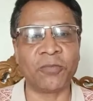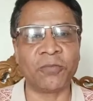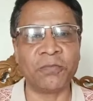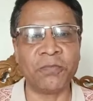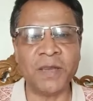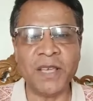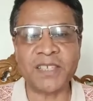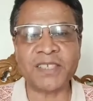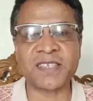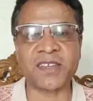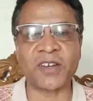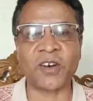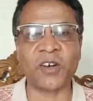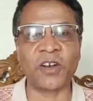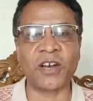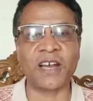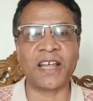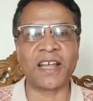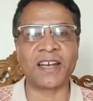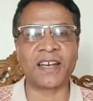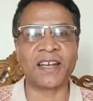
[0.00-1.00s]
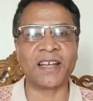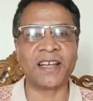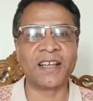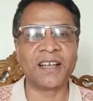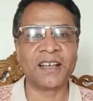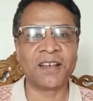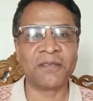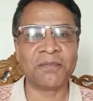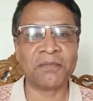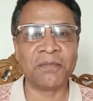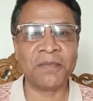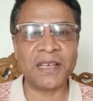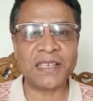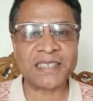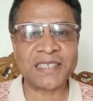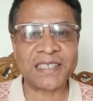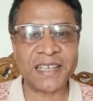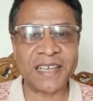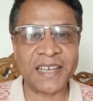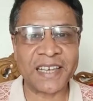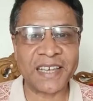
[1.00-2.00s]
মিস করলেন
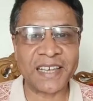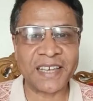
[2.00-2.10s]
মেসি